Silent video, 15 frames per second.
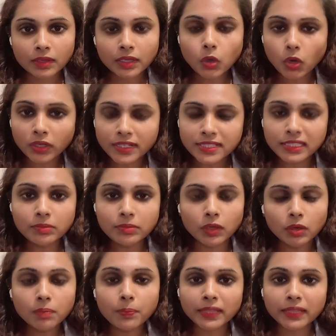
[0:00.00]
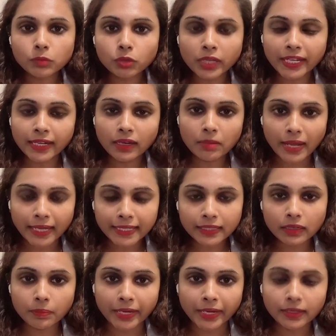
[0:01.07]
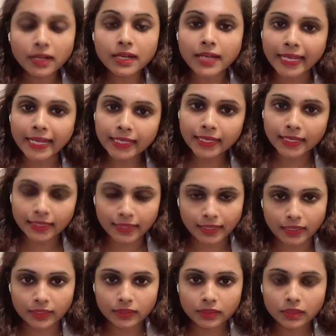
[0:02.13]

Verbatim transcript: కోనసీమలో పదమూడేళ్ల బాలిక పైన లైంగిక దాడి